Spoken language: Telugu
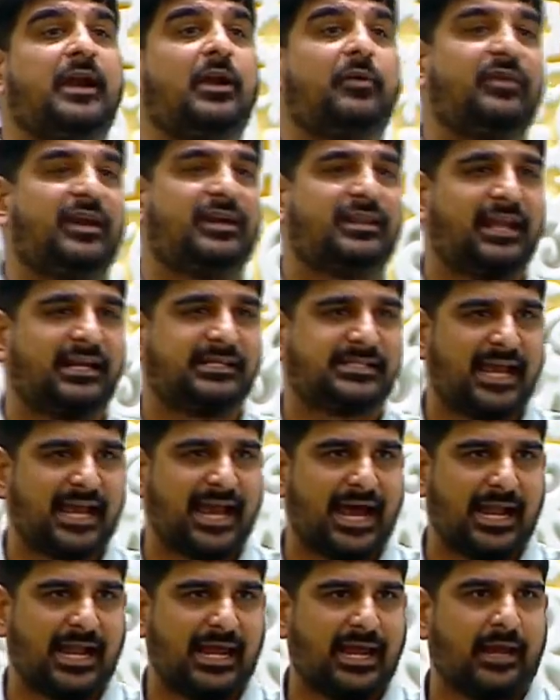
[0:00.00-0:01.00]
మీరు విడుదల
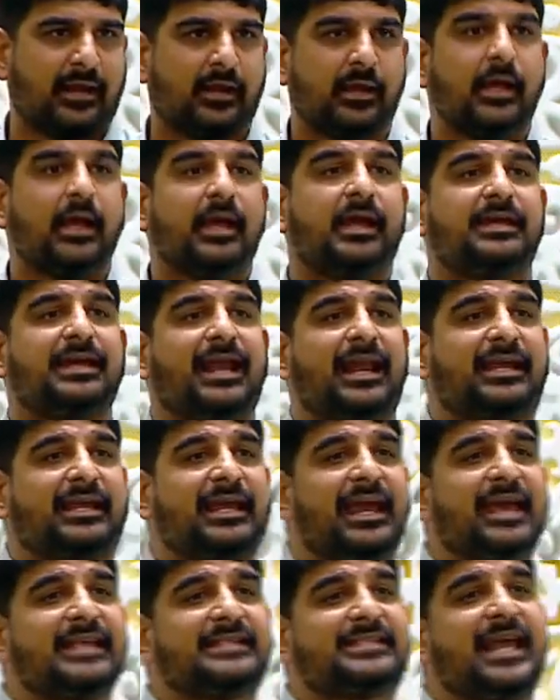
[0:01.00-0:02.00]
చేయాలి ఇలా
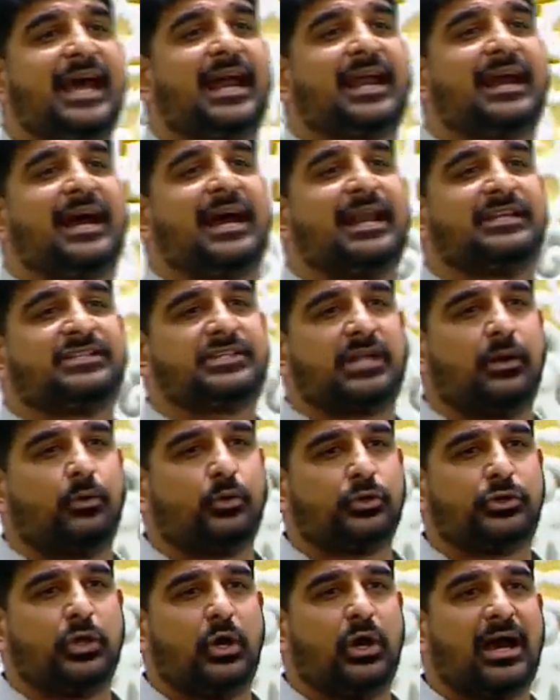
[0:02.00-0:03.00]
కేసీఆర్ గారు ఇచ్చిన
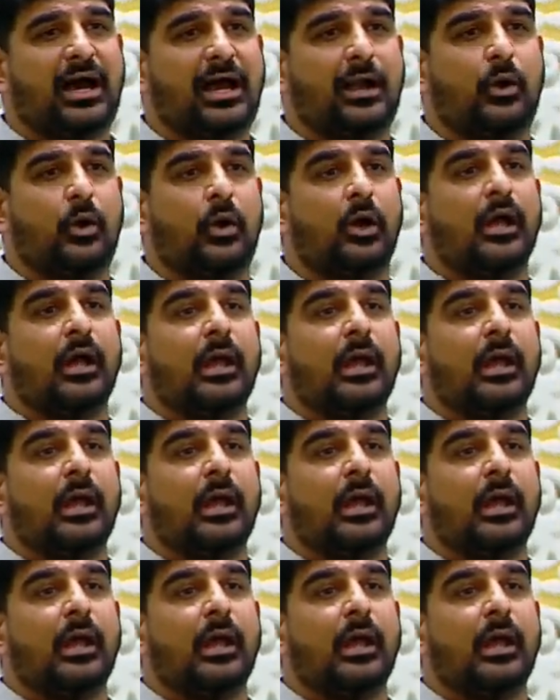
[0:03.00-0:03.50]
ఉద్యోగాలు